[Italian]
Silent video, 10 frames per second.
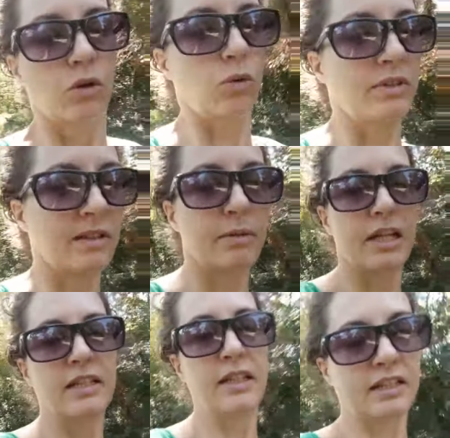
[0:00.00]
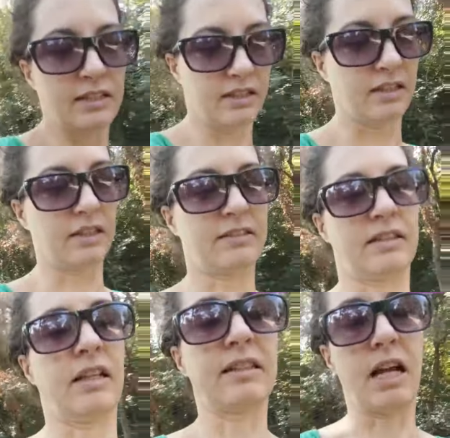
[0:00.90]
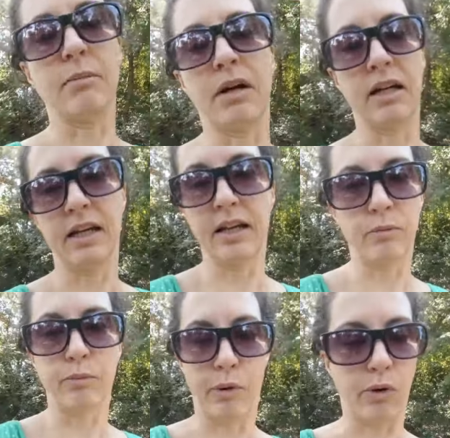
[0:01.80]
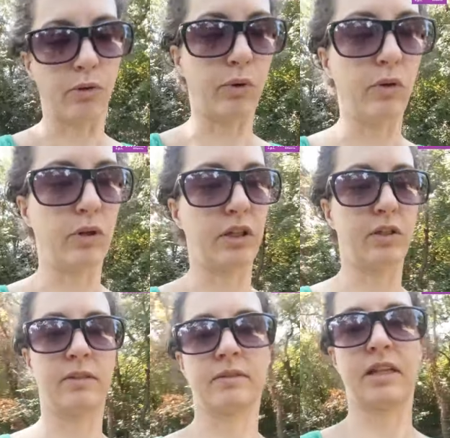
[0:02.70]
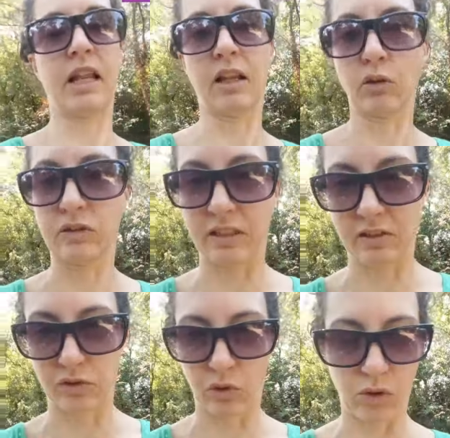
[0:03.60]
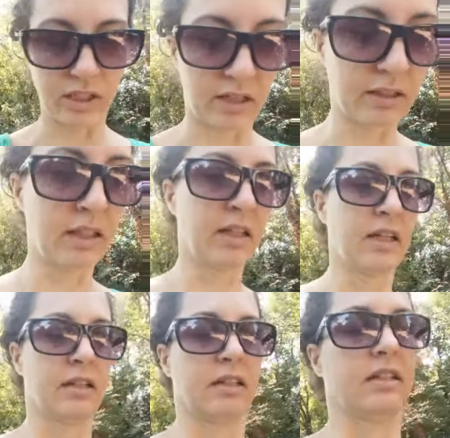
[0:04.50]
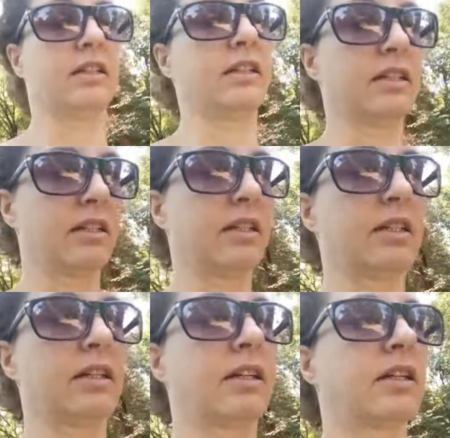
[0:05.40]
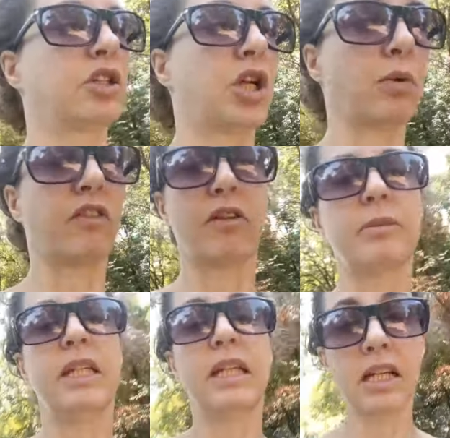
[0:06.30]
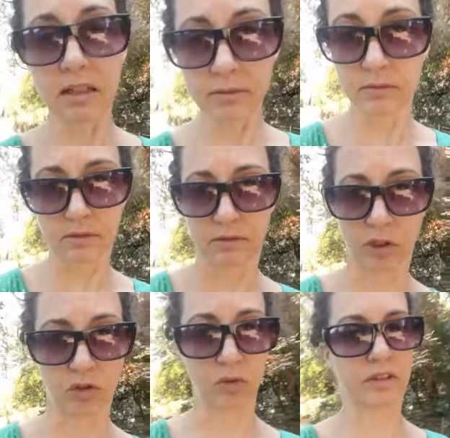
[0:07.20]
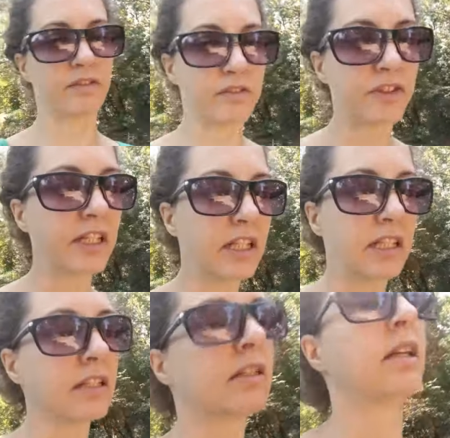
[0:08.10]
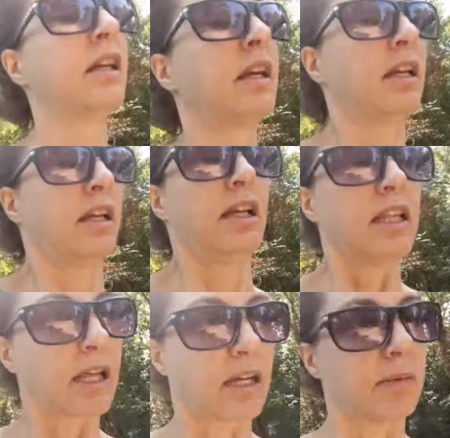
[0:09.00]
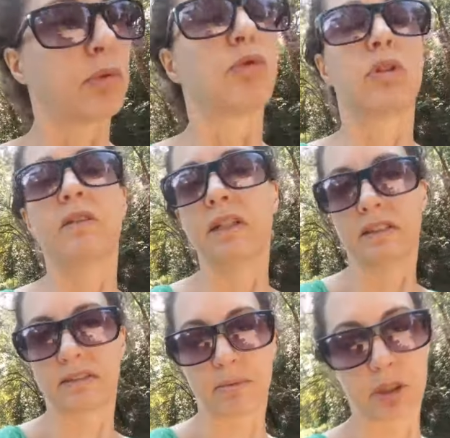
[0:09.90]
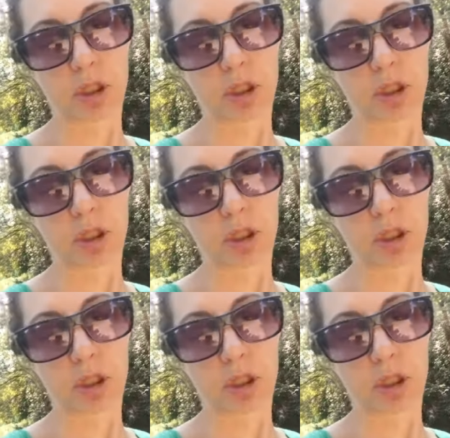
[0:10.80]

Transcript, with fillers: Come saprete la trama è un po' quello che, che è la nostra storia. Eh, c'è una famiglia, ci sono tre figli, la, il punto di vista